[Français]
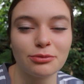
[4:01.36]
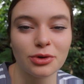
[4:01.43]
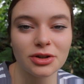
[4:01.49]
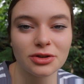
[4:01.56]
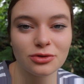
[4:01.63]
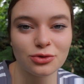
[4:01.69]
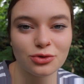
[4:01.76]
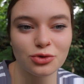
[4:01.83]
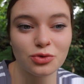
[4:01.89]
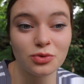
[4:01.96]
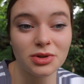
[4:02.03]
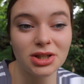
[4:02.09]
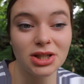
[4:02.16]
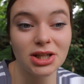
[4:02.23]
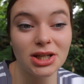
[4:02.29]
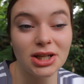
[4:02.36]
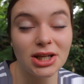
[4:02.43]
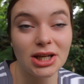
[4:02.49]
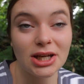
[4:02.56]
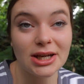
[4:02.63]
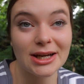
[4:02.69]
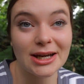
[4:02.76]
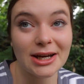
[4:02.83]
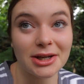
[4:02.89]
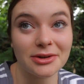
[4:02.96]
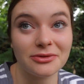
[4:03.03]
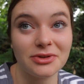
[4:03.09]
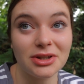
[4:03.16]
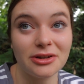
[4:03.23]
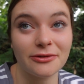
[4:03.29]
Pour l'instant, je suis à
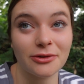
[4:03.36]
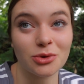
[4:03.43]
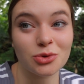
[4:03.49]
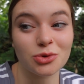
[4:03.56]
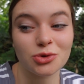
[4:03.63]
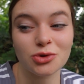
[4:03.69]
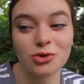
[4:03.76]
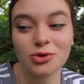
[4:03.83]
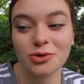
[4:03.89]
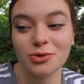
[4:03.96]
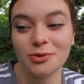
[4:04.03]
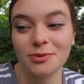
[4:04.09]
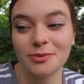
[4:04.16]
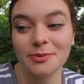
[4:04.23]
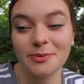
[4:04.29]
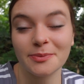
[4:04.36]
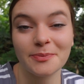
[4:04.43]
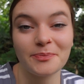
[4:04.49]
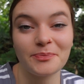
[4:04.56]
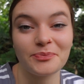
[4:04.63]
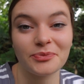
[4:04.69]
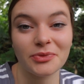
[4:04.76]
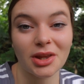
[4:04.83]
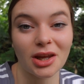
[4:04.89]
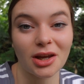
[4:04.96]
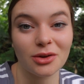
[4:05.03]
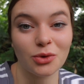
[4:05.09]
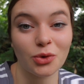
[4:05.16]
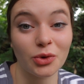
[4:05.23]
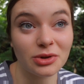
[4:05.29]
Villefranche.
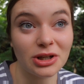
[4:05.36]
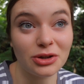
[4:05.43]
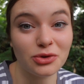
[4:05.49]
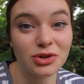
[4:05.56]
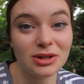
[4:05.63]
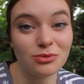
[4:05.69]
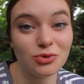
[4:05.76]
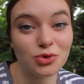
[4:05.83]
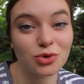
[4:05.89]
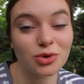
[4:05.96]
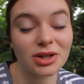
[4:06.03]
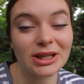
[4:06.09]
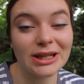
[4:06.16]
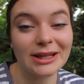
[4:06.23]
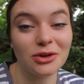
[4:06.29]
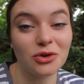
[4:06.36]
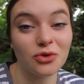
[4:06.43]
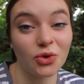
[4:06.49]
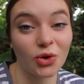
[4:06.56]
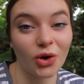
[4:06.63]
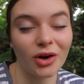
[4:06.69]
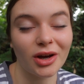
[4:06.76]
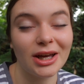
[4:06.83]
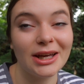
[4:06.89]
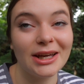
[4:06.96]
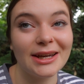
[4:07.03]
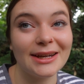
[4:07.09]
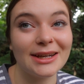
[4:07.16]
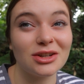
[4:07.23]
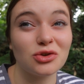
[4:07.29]
Donc on est le deuxième jour, il est 9h
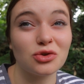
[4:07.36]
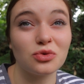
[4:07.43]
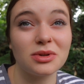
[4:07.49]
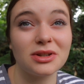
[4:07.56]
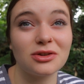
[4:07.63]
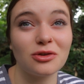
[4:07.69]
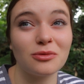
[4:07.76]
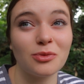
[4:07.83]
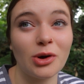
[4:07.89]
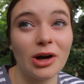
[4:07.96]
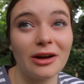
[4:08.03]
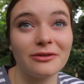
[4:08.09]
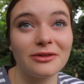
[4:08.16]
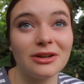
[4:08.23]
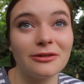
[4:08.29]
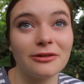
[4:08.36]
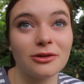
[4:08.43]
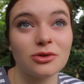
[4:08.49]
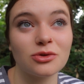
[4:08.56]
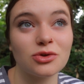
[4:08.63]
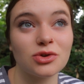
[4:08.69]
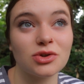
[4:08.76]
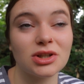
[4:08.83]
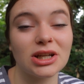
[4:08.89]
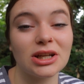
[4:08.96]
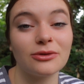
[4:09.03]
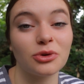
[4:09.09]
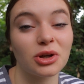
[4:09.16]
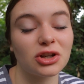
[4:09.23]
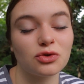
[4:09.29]
et je suis seulement à Villefranche et
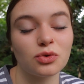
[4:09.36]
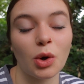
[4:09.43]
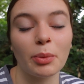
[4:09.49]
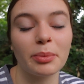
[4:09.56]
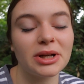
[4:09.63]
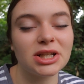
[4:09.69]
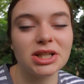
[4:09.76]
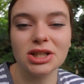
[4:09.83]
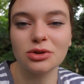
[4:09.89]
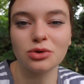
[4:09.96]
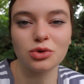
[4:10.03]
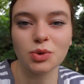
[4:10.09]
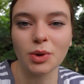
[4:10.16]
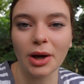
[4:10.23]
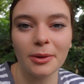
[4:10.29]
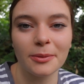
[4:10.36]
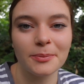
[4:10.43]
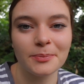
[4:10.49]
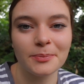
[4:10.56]
il faudrait que je sois en Belgique ce soir.